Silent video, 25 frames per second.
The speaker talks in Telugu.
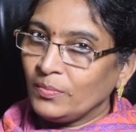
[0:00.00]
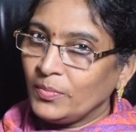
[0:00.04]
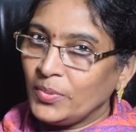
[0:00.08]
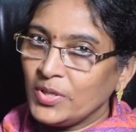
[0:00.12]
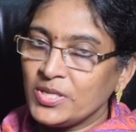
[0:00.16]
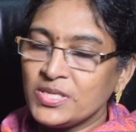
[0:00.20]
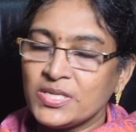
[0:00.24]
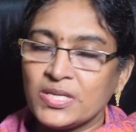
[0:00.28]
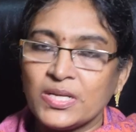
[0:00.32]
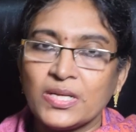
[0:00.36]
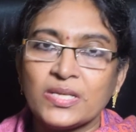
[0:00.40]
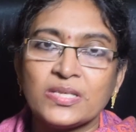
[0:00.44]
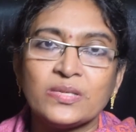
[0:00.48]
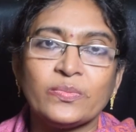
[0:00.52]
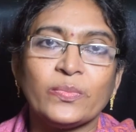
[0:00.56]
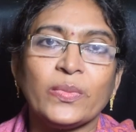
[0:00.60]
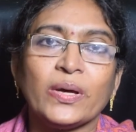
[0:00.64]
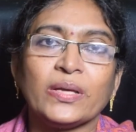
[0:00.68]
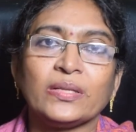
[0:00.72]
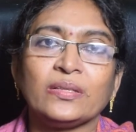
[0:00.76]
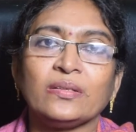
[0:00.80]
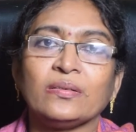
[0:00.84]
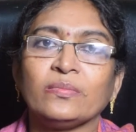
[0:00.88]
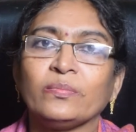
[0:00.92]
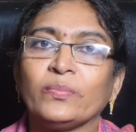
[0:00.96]
బిజినెస్
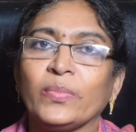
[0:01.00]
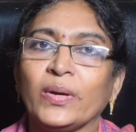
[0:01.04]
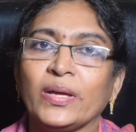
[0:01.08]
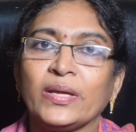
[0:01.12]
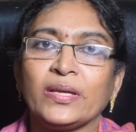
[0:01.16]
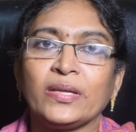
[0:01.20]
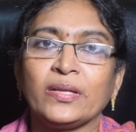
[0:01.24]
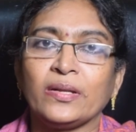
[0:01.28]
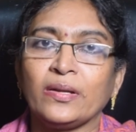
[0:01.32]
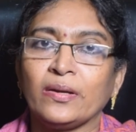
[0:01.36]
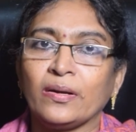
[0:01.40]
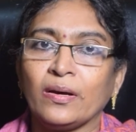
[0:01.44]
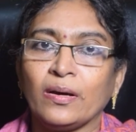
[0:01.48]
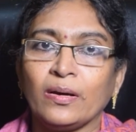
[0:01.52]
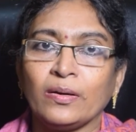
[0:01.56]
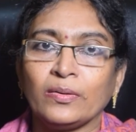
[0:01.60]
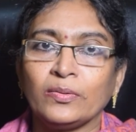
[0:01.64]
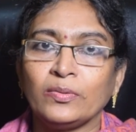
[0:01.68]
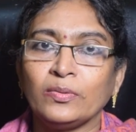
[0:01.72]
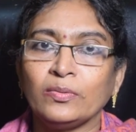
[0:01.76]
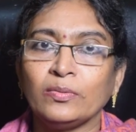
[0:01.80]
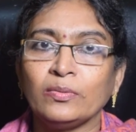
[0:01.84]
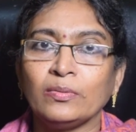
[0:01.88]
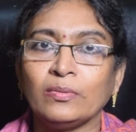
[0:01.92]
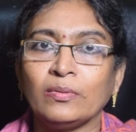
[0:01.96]
మాత్రం పైకి
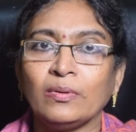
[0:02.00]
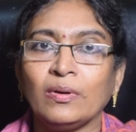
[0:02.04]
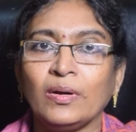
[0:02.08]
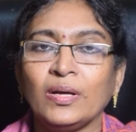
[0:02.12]
రాదు